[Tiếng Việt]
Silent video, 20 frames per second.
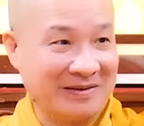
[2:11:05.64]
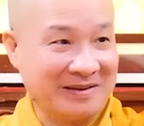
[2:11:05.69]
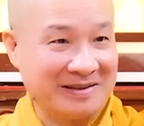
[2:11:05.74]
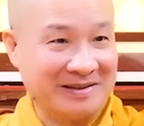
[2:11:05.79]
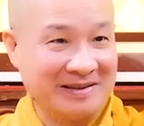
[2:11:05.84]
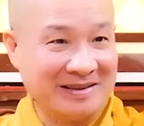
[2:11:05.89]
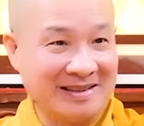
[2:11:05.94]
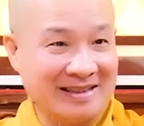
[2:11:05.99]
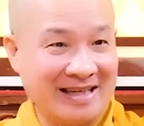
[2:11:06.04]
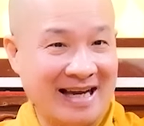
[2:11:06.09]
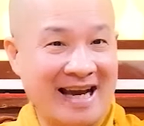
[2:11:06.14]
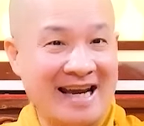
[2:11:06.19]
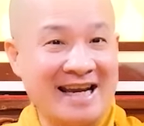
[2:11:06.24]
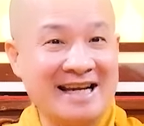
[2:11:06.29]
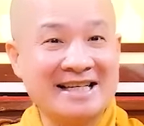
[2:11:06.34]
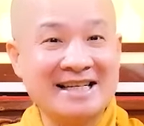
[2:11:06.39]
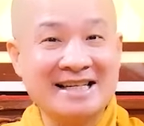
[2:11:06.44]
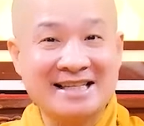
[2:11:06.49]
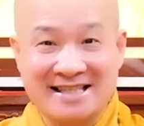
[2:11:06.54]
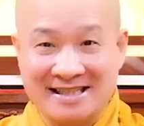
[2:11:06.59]
Cái gì
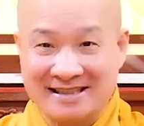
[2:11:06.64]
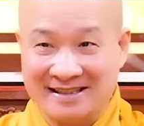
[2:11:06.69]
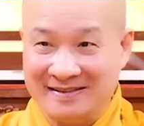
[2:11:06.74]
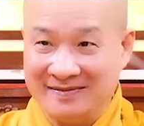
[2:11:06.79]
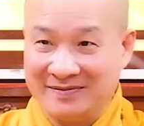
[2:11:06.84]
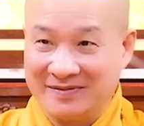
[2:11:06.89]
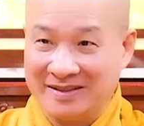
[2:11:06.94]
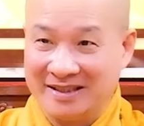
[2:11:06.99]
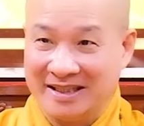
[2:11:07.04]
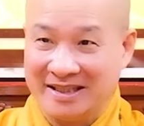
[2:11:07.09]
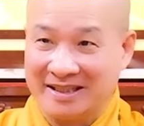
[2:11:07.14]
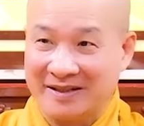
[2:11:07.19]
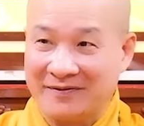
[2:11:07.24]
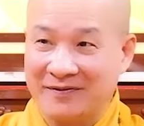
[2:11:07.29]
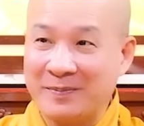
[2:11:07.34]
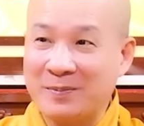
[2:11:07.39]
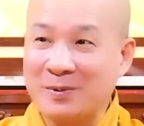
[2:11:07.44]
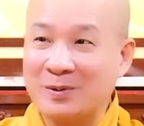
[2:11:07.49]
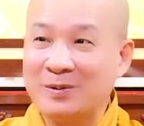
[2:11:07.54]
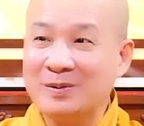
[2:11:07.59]
ái kiết sử? Nên kinh
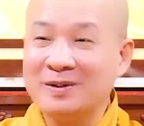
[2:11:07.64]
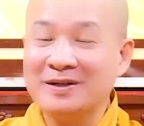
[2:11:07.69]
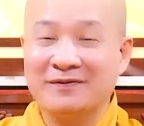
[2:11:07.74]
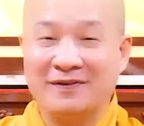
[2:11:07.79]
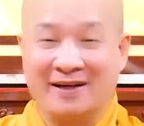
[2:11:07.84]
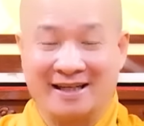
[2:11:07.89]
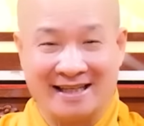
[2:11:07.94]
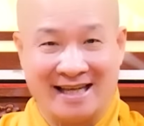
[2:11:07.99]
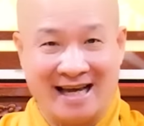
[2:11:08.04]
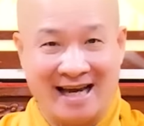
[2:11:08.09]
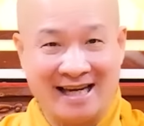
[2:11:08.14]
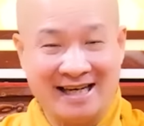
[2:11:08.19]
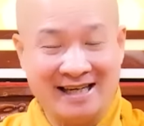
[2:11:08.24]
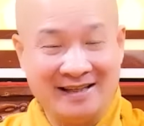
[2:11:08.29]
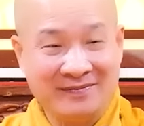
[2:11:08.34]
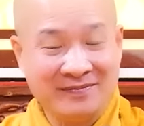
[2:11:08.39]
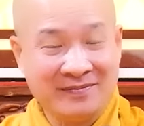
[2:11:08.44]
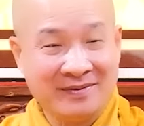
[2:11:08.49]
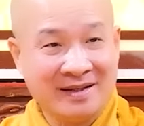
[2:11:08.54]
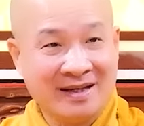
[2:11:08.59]
Pháp Cú Đức Phật dạy
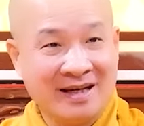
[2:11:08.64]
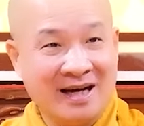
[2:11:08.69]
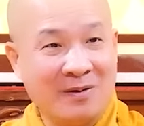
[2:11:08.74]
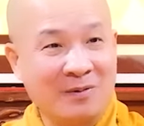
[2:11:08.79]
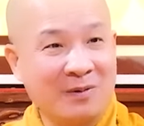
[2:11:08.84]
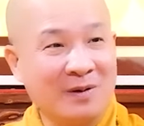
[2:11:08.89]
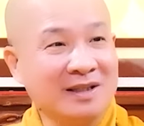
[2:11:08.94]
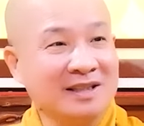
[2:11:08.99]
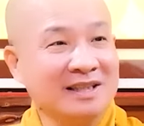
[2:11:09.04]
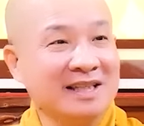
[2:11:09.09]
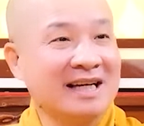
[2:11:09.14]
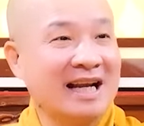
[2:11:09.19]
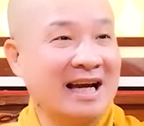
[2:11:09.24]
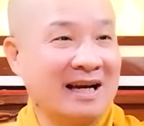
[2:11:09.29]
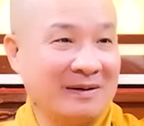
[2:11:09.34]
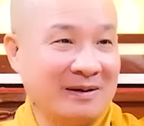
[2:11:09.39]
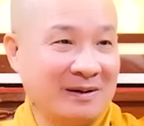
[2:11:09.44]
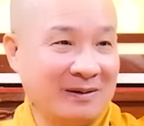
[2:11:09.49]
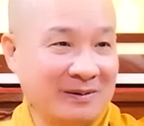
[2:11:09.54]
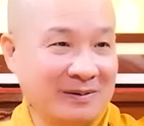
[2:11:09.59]
không có lửa
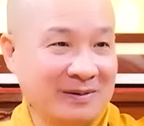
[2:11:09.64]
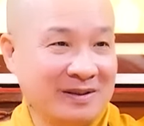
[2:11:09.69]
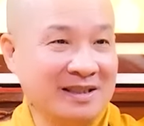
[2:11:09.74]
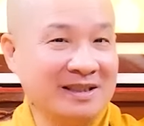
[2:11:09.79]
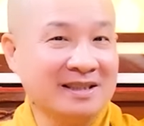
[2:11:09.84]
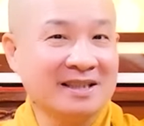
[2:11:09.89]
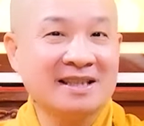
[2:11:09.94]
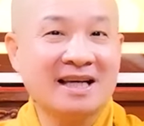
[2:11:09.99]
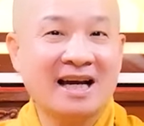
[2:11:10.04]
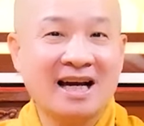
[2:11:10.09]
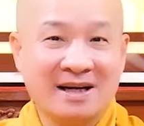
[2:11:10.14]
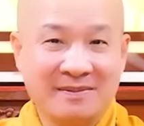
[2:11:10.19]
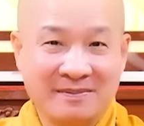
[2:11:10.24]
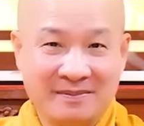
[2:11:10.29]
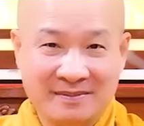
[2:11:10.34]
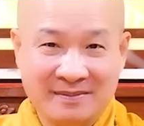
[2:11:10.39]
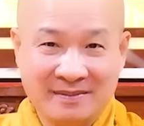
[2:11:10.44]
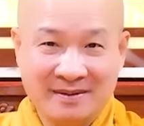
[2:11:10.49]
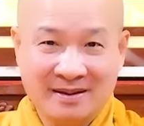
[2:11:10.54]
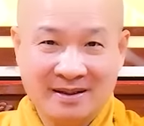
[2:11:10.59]
nào như lửa tham,
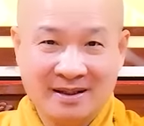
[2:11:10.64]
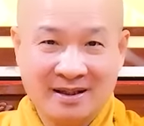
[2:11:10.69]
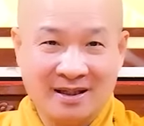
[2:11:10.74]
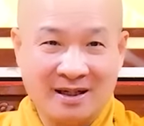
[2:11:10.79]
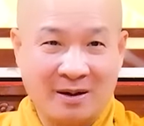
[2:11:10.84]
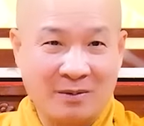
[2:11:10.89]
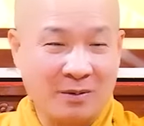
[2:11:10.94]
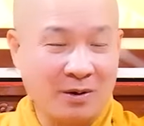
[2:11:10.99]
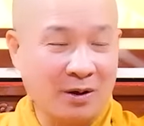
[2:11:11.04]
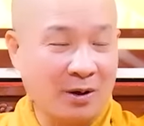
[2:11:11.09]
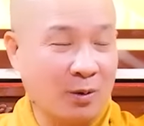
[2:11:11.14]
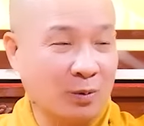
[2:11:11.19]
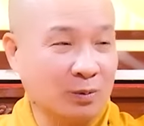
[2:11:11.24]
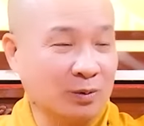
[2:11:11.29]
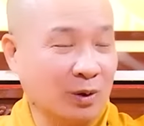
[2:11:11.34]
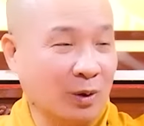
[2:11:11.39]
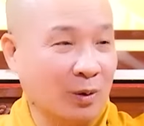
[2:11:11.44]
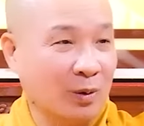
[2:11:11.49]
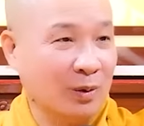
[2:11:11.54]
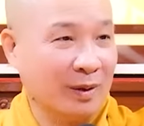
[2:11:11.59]
không có ngục
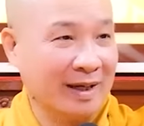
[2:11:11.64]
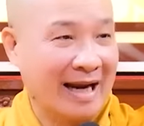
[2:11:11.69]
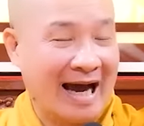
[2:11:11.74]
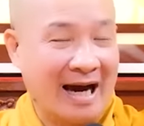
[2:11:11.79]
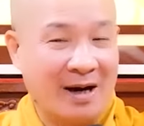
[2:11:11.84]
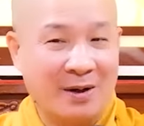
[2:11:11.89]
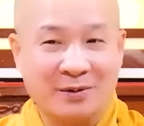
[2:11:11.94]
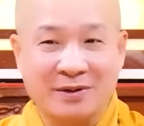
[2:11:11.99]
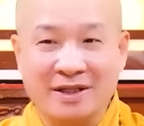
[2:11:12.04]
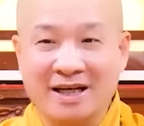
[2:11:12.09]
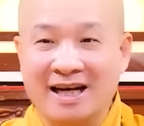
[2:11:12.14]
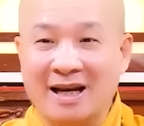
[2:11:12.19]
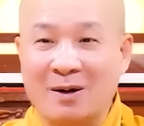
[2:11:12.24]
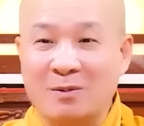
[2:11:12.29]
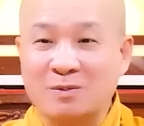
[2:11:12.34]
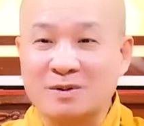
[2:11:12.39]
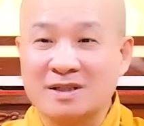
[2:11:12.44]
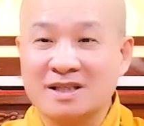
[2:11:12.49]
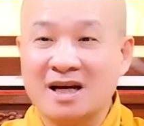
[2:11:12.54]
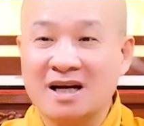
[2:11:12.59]
tù nào như
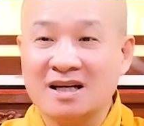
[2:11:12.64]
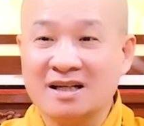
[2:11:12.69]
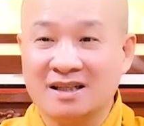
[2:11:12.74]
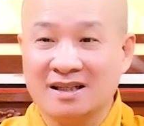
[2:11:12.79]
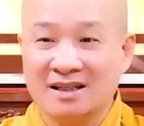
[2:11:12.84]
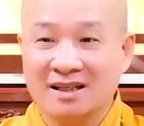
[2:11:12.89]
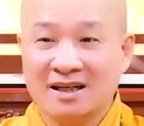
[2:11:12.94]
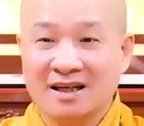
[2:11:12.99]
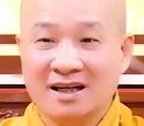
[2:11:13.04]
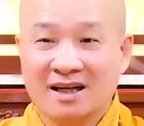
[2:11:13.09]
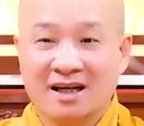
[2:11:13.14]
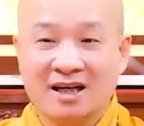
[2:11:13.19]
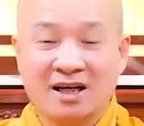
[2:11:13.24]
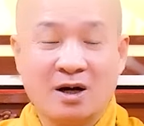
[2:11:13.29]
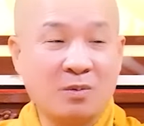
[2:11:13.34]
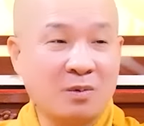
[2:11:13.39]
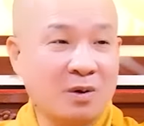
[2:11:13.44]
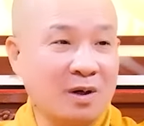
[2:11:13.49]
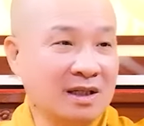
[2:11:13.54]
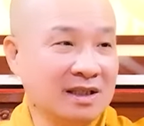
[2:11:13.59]
lòng sân,
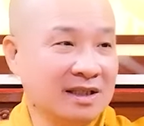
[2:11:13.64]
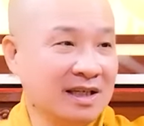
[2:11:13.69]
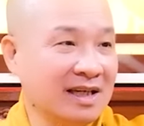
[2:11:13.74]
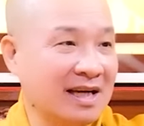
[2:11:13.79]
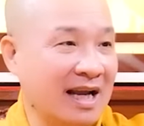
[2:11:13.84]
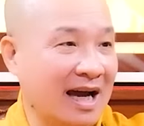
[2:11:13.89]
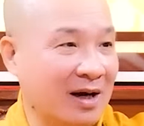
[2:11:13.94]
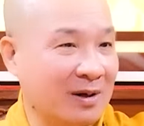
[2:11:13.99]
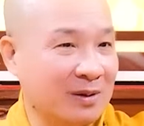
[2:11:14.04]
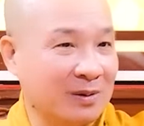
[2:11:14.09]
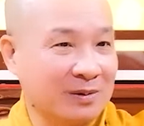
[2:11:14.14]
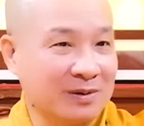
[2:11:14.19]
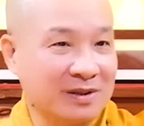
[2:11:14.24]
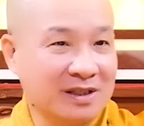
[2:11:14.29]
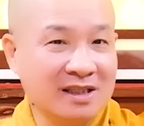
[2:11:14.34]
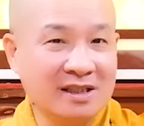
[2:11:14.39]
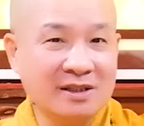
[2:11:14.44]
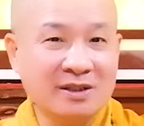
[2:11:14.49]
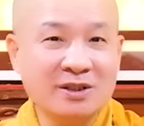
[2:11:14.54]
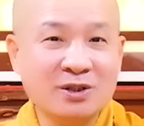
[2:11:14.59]
không có lưới nào
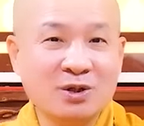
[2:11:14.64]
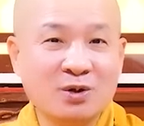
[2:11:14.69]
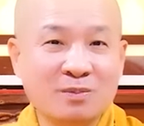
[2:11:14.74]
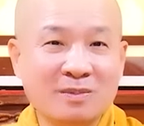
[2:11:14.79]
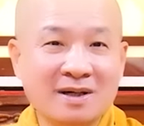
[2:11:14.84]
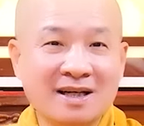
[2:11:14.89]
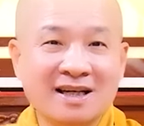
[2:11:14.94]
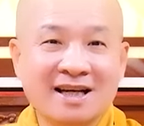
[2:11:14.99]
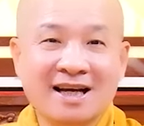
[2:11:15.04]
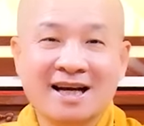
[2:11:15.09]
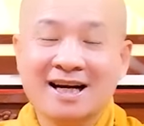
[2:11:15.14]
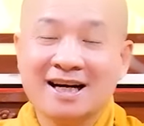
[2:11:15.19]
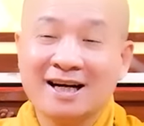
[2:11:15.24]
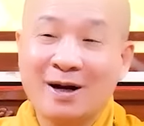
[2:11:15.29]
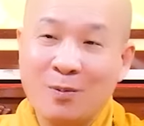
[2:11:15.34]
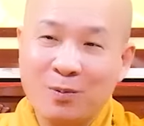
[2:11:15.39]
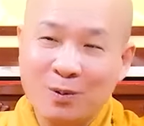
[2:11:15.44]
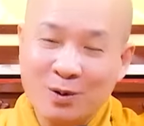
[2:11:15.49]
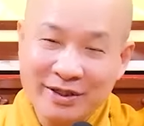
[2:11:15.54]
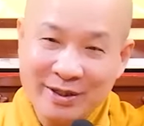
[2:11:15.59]
như lưới vô minh,
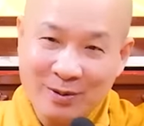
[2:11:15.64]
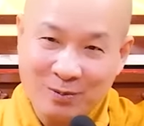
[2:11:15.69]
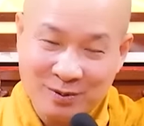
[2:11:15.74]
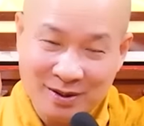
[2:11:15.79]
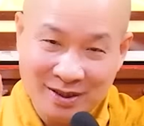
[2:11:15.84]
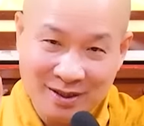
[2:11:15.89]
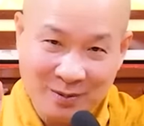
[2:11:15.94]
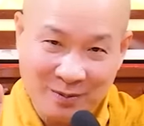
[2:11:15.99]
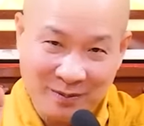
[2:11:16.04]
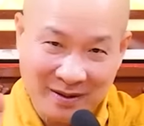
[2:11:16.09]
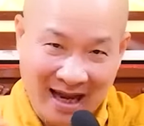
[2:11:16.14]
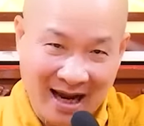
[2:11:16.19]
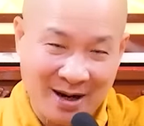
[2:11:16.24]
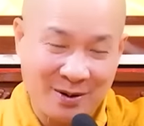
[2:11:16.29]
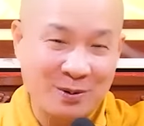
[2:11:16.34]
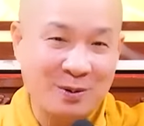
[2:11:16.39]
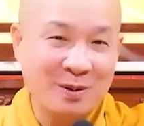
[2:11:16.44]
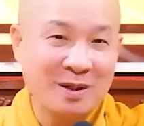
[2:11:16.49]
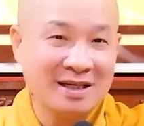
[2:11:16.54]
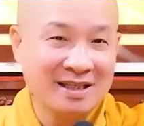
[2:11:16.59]
không có dòng sông
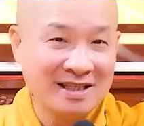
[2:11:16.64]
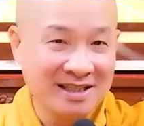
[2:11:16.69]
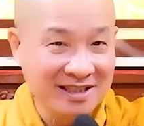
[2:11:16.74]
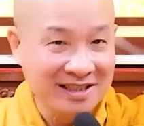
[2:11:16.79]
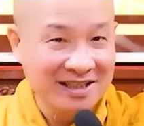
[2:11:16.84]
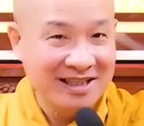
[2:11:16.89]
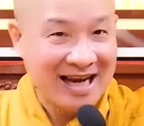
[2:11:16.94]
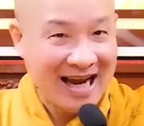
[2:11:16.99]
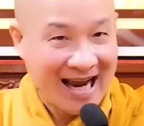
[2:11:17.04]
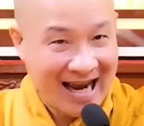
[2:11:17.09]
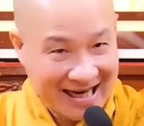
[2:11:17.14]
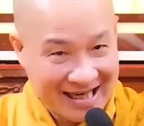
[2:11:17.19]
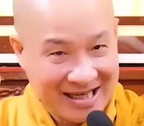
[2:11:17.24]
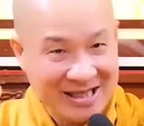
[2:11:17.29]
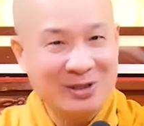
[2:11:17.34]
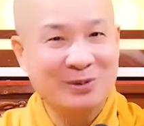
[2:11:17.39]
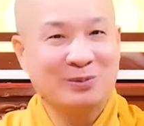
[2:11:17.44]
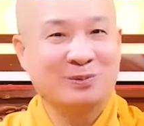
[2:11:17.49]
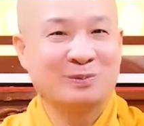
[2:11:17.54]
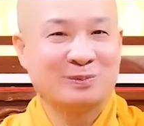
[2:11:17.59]
nào như ái
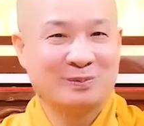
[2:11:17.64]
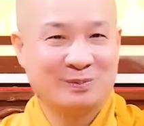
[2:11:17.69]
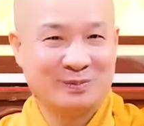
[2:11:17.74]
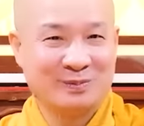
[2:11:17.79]
dục.